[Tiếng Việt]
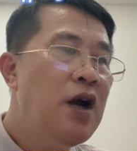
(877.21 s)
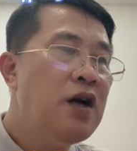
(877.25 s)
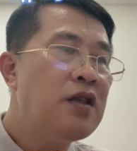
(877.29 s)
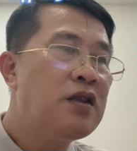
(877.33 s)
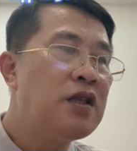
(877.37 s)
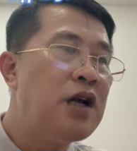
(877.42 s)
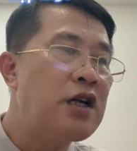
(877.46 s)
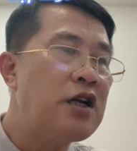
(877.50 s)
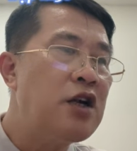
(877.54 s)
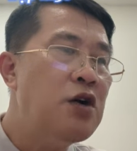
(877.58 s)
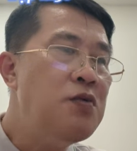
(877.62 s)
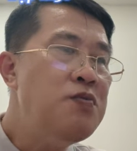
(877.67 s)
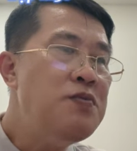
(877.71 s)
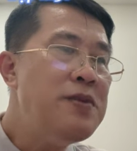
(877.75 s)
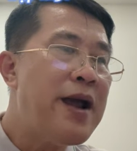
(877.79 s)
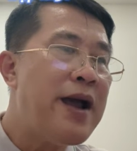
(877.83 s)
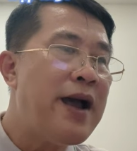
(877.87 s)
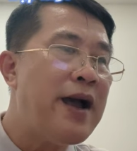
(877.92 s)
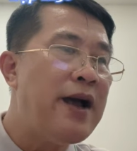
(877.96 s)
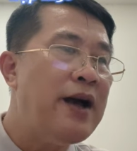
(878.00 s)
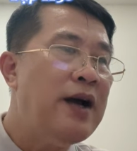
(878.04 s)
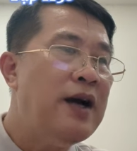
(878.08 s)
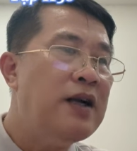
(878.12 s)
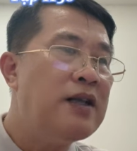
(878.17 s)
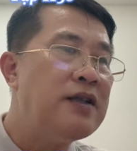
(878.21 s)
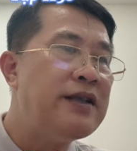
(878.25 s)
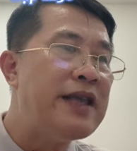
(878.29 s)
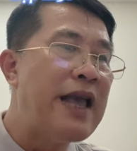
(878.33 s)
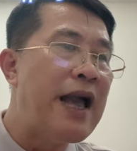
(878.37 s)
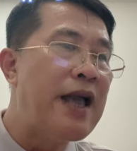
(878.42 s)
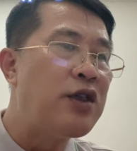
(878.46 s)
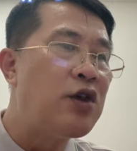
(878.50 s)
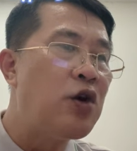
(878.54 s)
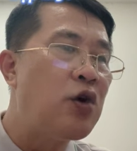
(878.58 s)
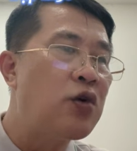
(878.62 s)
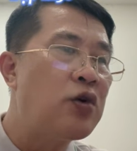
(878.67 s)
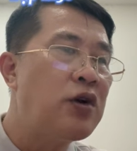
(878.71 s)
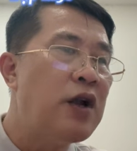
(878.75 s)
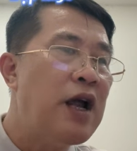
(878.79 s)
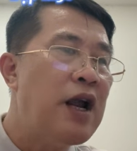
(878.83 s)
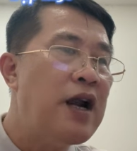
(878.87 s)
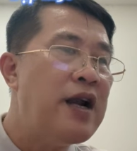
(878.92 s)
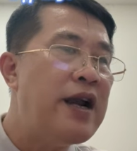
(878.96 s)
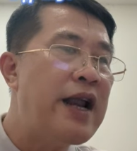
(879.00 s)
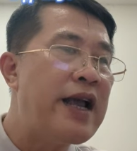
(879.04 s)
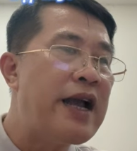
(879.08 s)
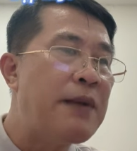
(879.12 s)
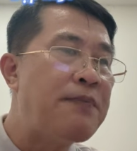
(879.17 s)
Thật đúng là nhà chuột
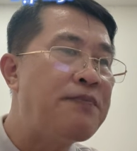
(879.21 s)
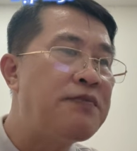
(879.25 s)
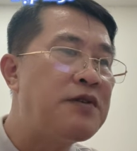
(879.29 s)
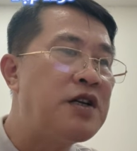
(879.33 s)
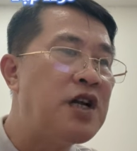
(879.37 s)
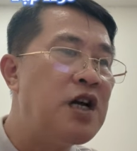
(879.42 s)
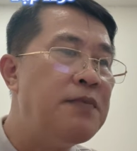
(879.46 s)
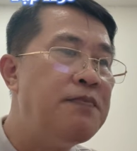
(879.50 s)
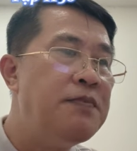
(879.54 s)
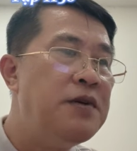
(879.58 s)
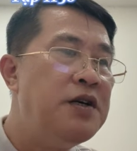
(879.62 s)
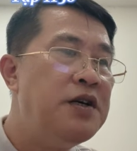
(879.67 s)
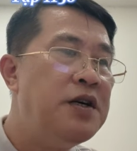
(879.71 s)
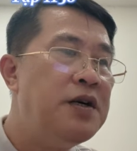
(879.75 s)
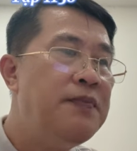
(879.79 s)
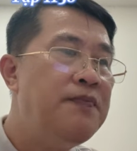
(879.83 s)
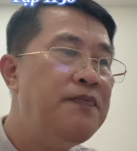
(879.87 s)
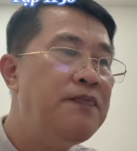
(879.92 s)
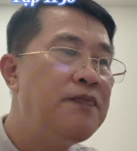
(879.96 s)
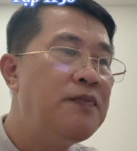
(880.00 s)
lại gặp trời mưa,